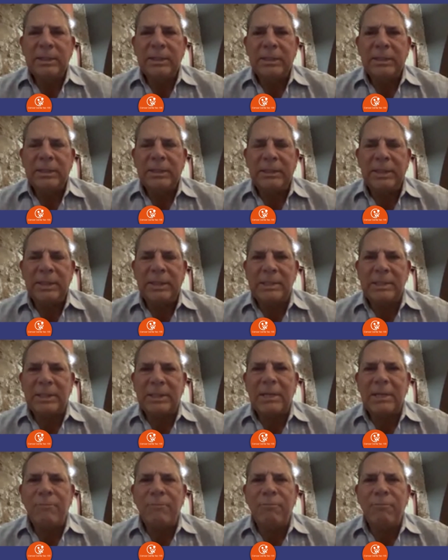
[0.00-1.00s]
Es decir,
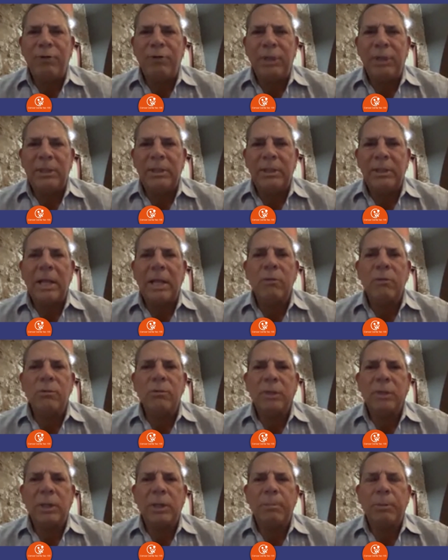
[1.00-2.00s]
están
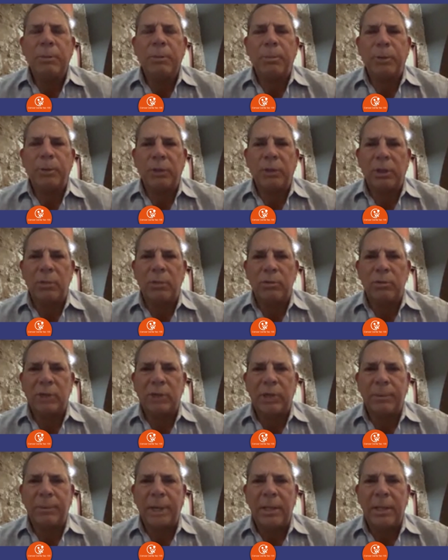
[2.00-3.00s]
infiltrados en el propio tejido
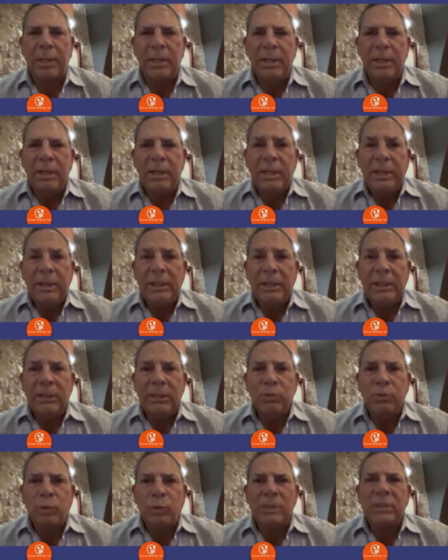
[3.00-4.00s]
cerebral y
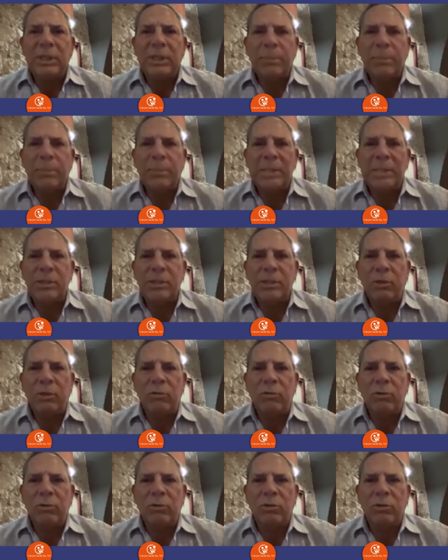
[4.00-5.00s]
su
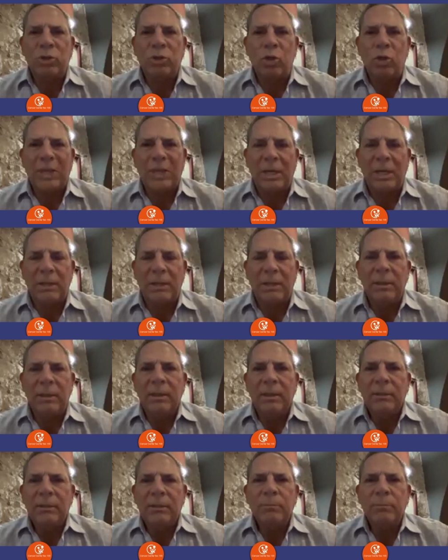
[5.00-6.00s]
extirpación total
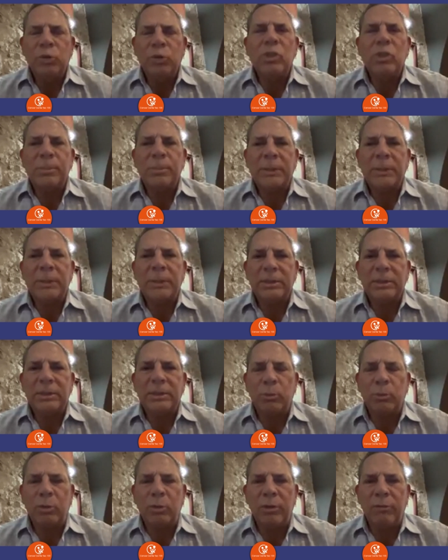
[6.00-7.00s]
muchas veces es
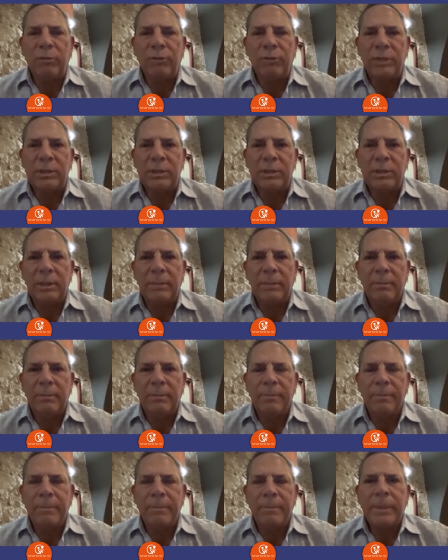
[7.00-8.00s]
muy difícil.
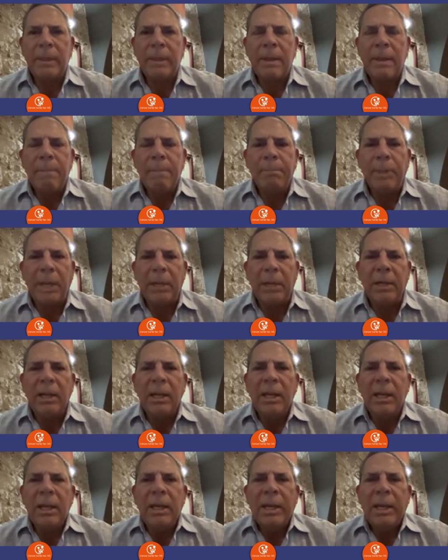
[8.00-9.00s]
Bien,
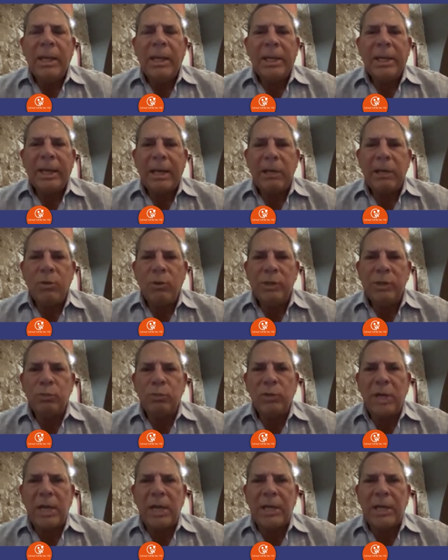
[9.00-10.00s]
el cráneo es una
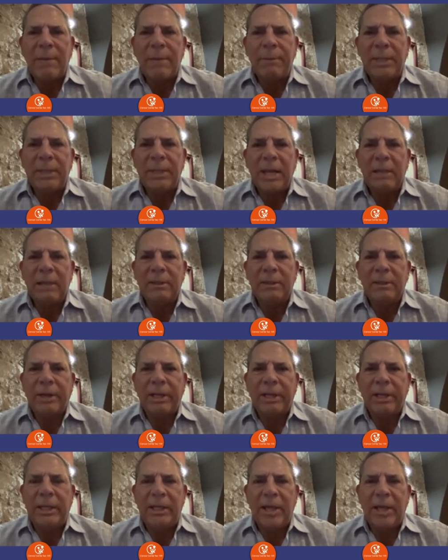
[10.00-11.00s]
cavidad
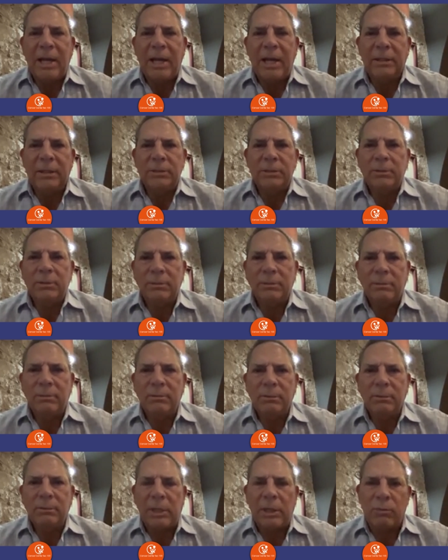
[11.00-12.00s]
rígida que la
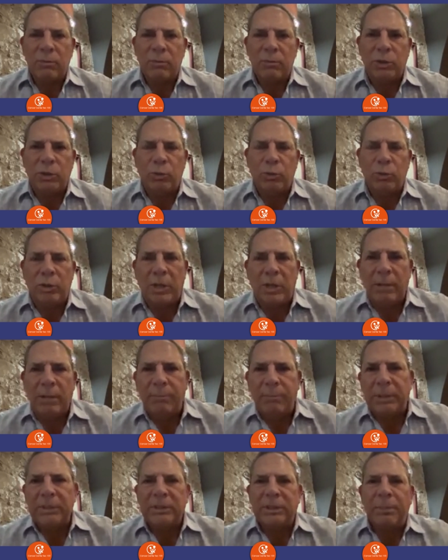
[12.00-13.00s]
constituye
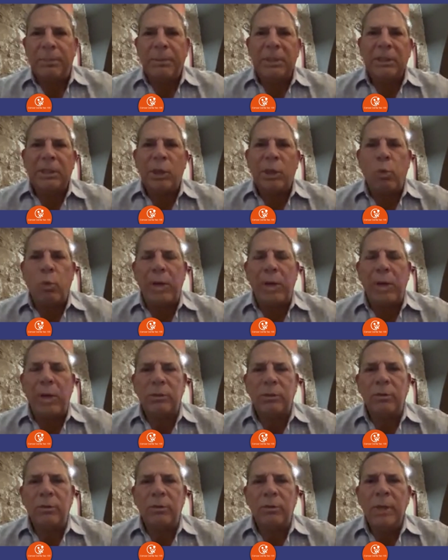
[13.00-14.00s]
precisamente
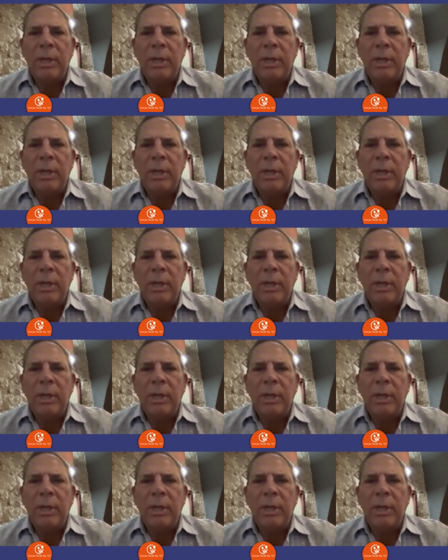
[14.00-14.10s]
hueso